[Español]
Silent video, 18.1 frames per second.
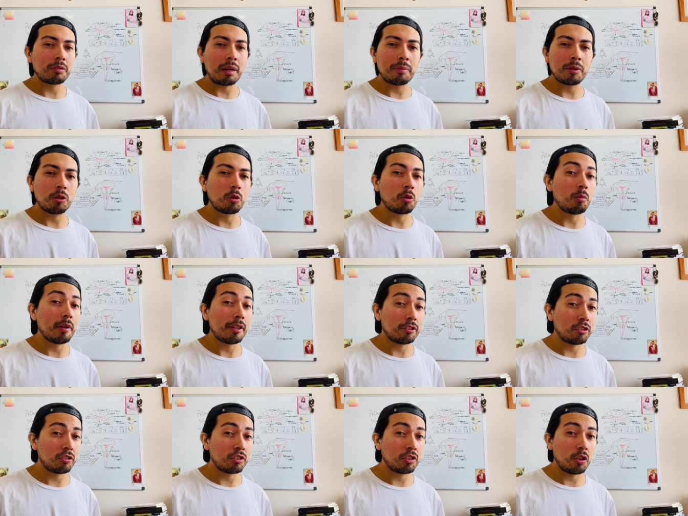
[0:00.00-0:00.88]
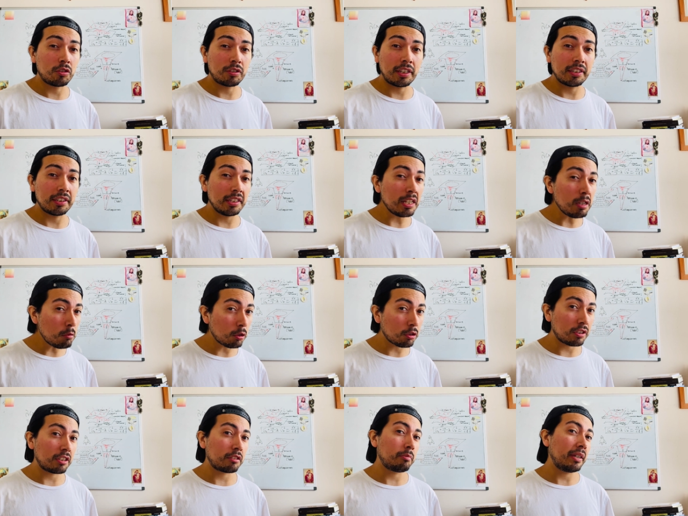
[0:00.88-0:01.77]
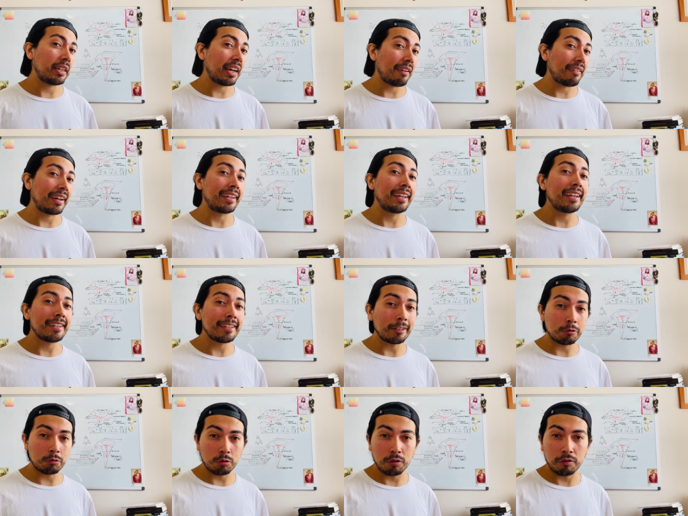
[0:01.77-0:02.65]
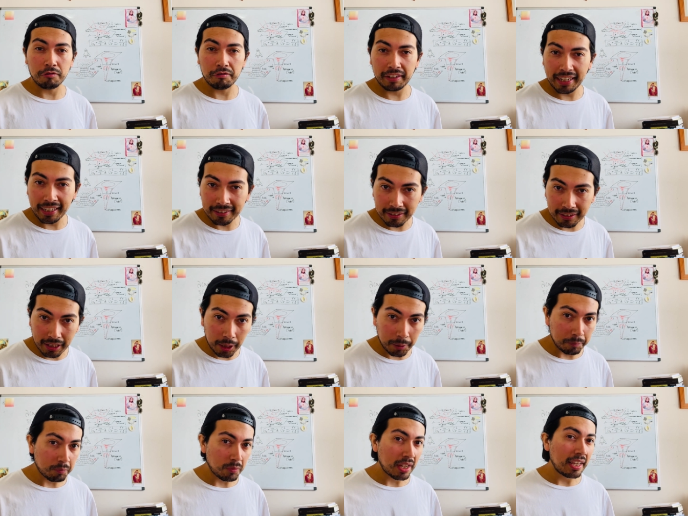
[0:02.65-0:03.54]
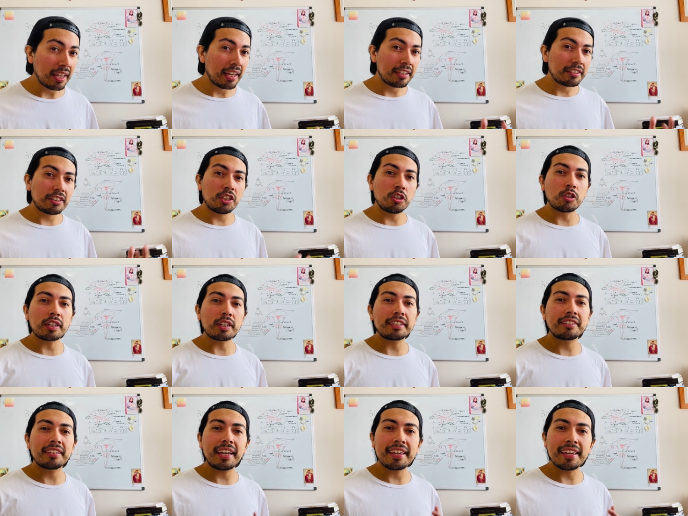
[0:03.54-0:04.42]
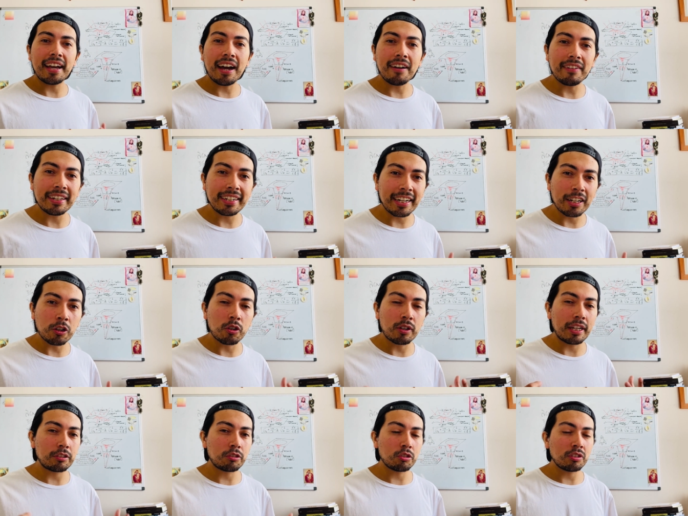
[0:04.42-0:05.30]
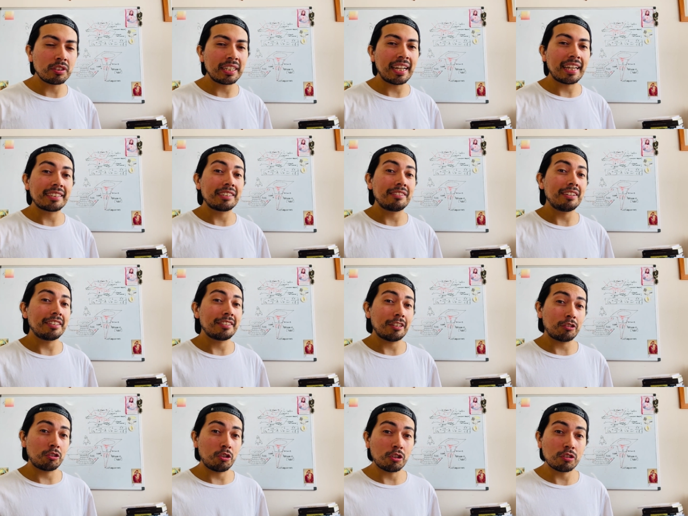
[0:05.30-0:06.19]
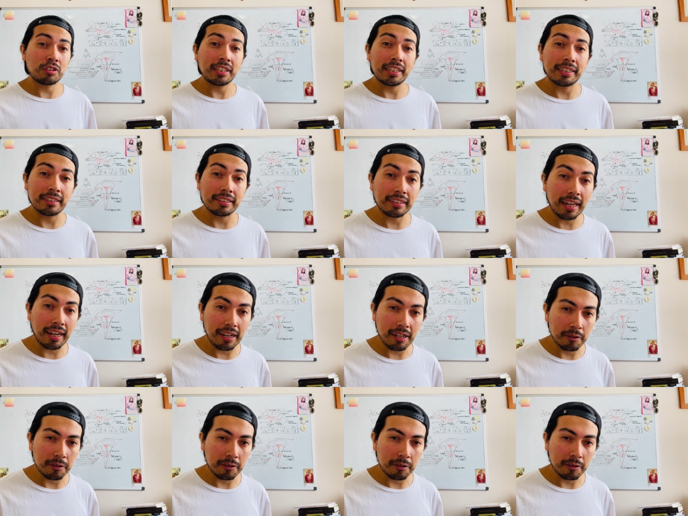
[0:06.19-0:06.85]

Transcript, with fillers: preocupación de los antiguos, explicaba Nelly en su conferencia, sino que se hallaba en el corazón de la civilización occidental